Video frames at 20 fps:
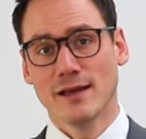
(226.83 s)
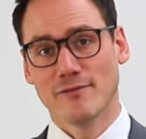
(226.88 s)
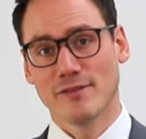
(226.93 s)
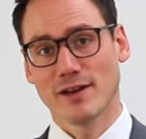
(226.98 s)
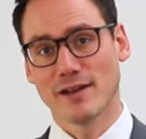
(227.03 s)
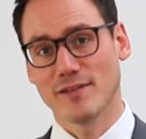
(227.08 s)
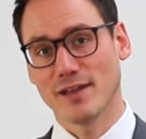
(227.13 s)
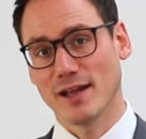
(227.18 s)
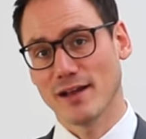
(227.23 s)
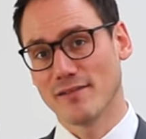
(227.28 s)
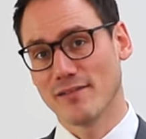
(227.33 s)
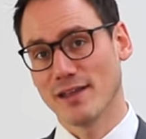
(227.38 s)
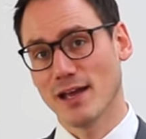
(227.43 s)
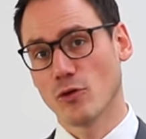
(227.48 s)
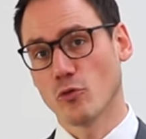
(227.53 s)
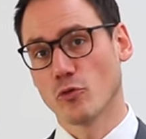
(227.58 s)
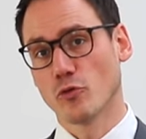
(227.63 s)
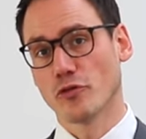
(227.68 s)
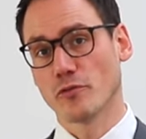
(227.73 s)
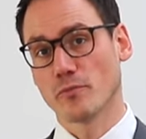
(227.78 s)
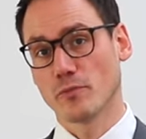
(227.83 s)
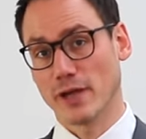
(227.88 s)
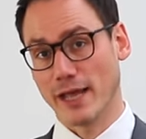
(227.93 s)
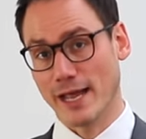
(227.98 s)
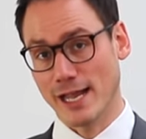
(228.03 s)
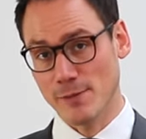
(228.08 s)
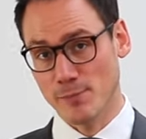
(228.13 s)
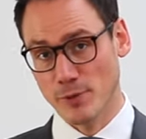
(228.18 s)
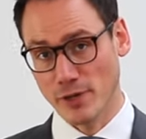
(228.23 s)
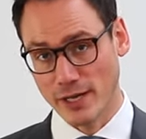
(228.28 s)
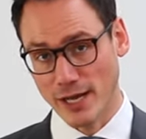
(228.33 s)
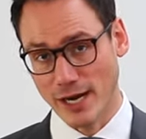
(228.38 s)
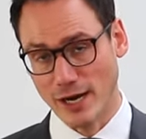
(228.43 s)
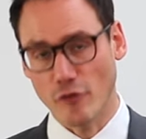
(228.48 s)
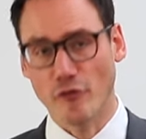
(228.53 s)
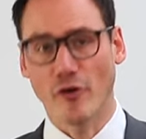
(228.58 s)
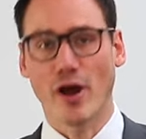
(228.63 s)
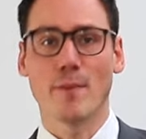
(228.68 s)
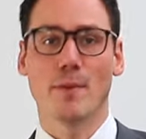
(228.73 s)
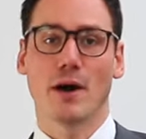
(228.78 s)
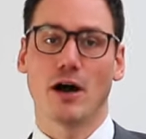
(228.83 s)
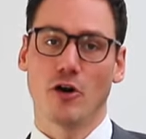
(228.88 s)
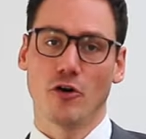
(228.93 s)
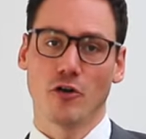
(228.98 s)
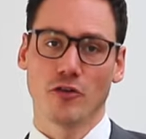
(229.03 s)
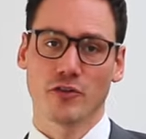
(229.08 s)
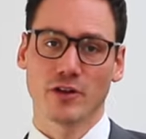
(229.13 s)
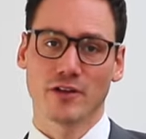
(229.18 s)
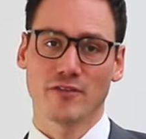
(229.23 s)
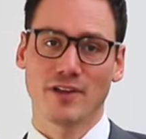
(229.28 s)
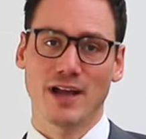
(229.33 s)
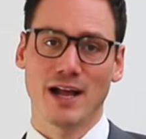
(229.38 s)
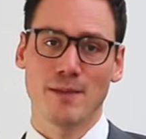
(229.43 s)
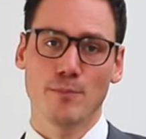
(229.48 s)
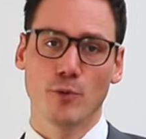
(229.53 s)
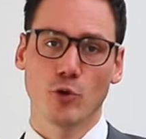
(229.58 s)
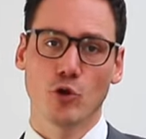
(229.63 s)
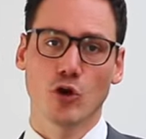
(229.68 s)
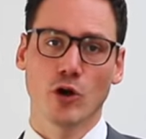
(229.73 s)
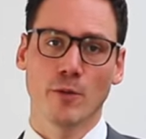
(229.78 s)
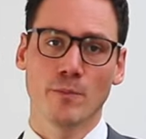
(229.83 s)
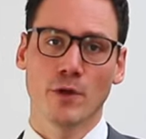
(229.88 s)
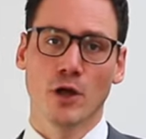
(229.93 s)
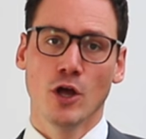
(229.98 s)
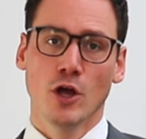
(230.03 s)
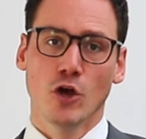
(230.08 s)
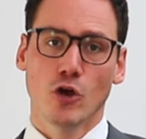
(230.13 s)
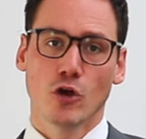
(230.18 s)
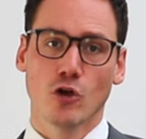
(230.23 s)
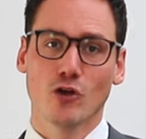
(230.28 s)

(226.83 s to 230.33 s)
Wenn Sie einen sehr großen Geldbetrag auf einmal ausgezahlt bekommen,